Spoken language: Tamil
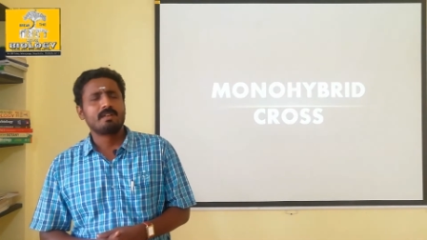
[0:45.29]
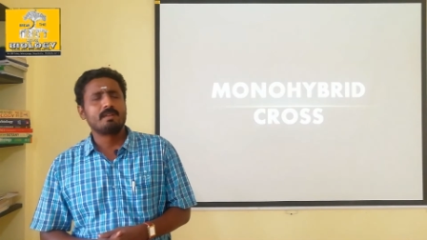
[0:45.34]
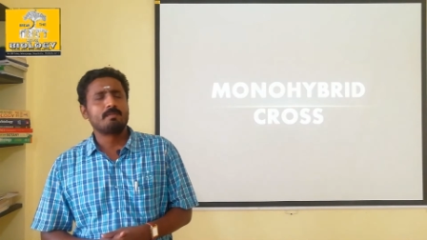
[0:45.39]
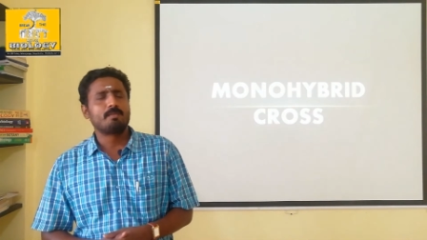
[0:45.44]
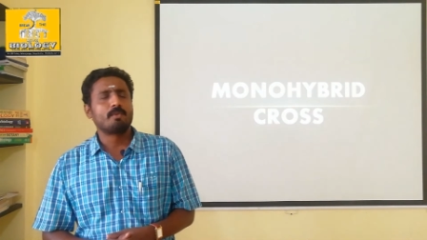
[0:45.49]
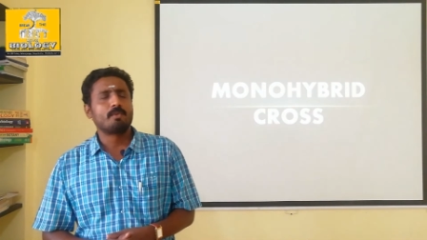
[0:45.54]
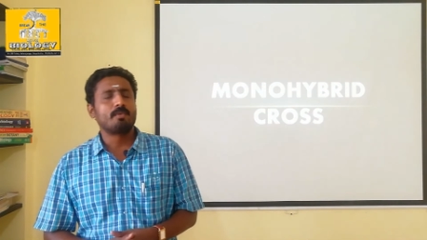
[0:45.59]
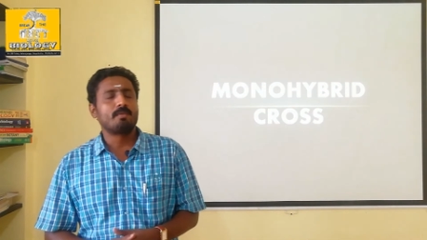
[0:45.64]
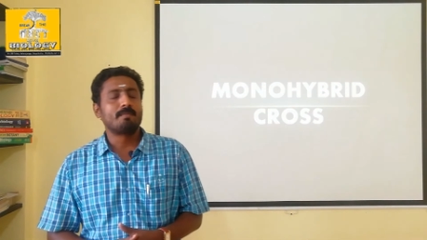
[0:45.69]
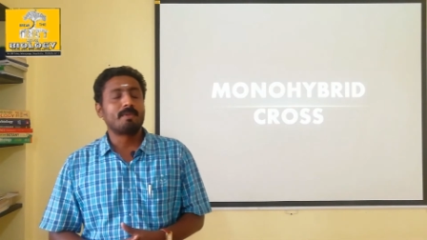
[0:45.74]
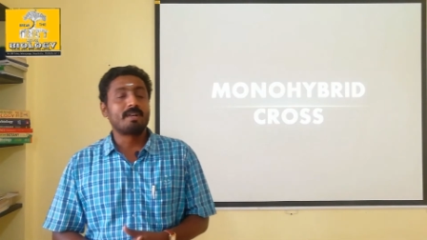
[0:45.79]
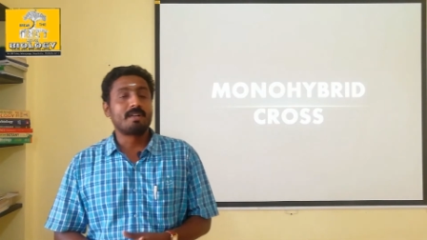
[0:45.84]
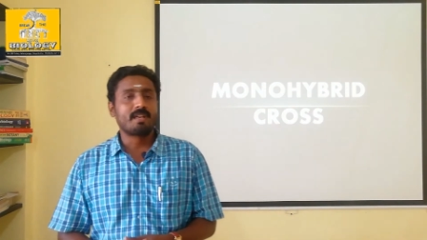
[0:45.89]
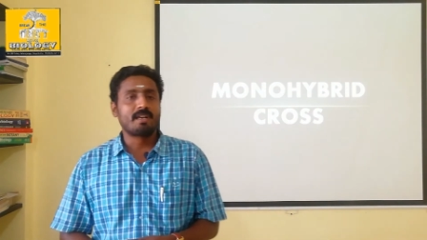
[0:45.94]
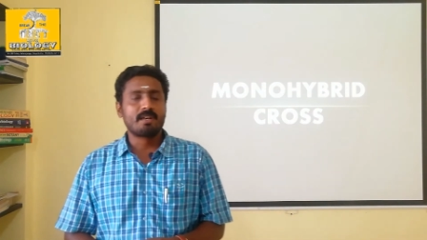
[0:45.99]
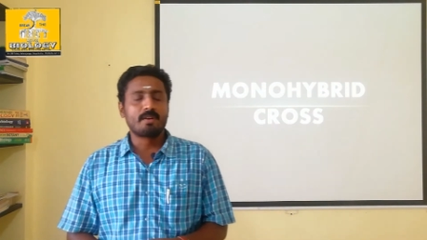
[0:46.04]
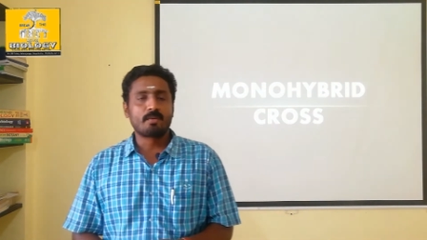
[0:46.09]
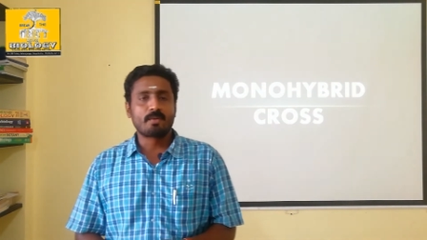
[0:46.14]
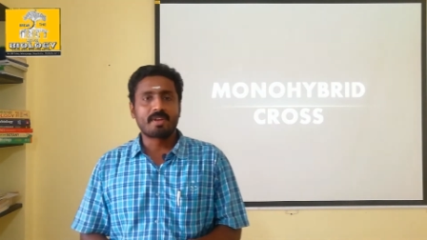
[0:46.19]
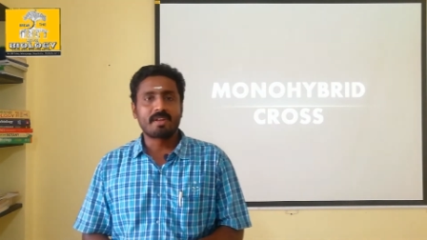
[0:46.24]
இப்போது
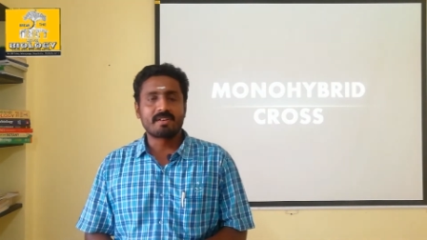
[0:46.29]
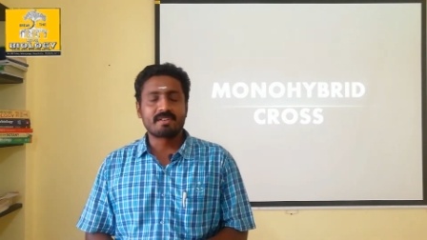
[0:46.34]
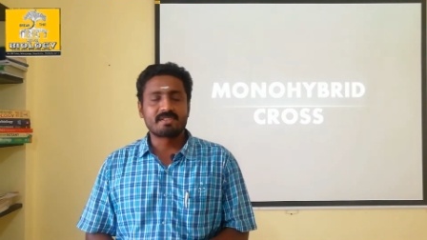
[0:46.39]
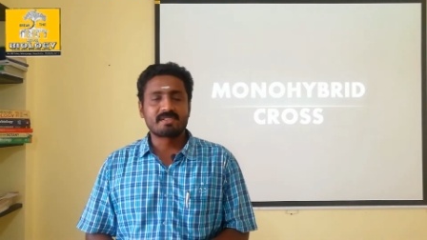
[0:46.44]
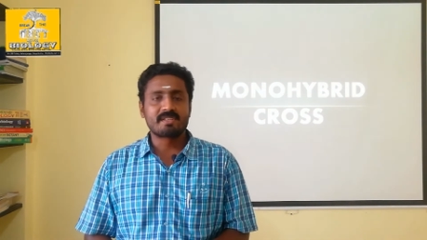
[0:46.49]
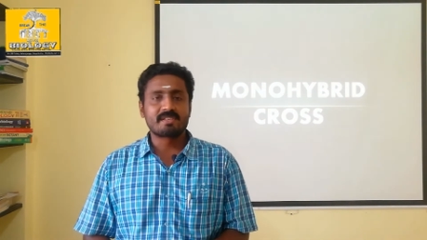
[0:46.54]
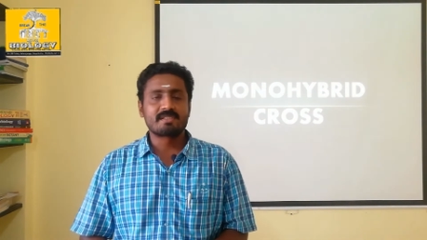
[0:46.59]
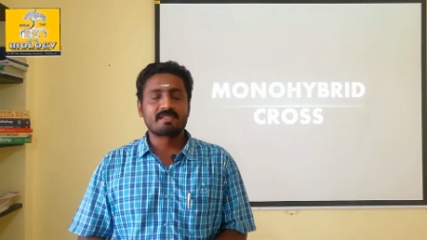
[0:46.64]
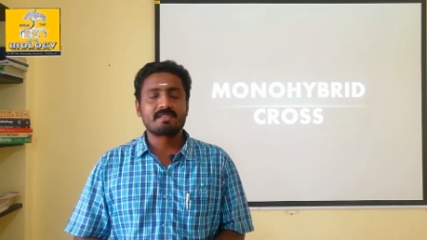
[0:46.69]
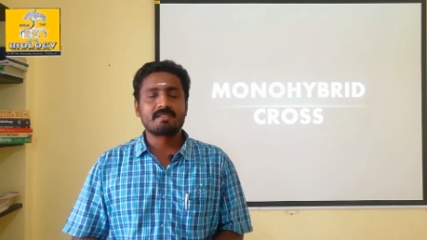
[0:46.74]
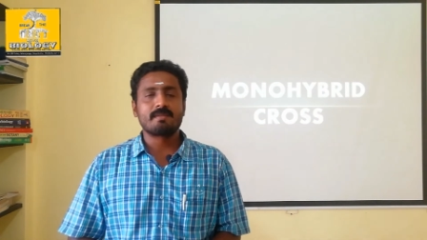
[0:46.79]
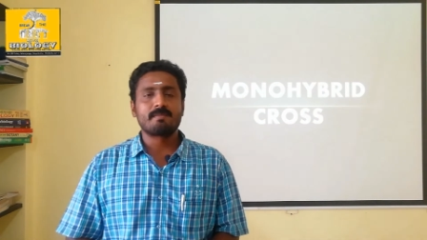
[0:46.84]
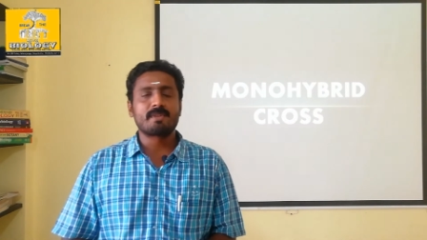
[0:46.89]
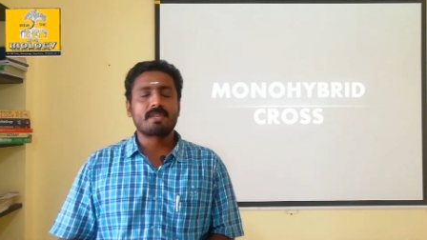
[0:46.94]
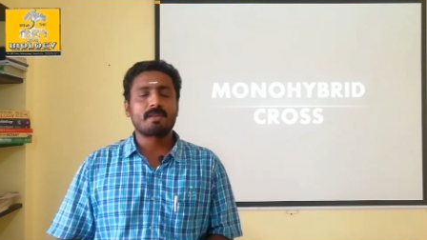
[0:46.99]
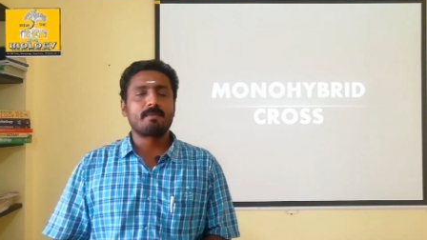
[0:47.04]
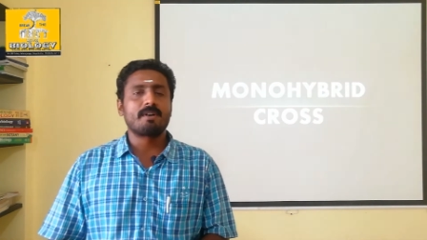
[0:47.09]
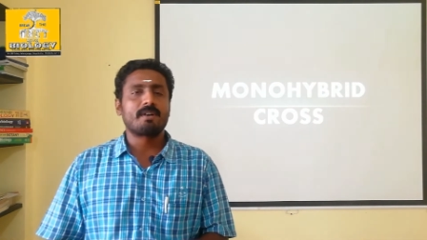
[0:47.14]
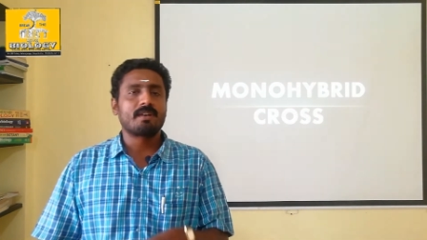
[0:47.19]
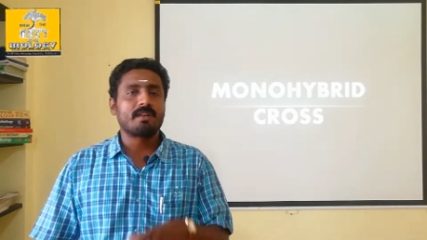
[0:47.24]
மெண்டலினுடைய ரிசர்ச்
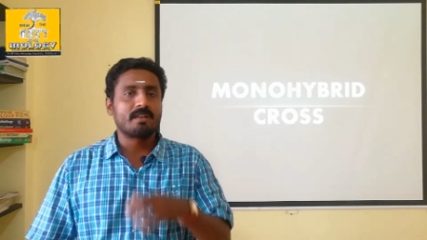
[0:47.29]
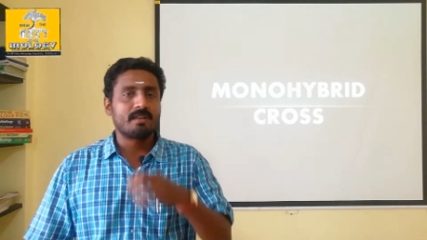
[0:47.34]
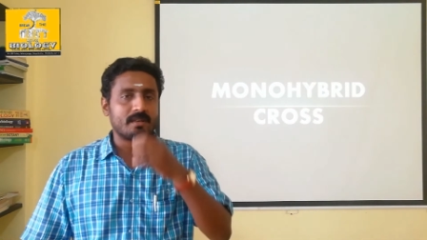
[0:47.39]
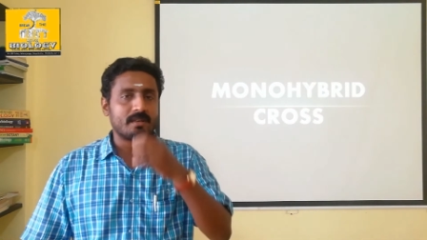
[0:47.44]
சம்மந்தமாக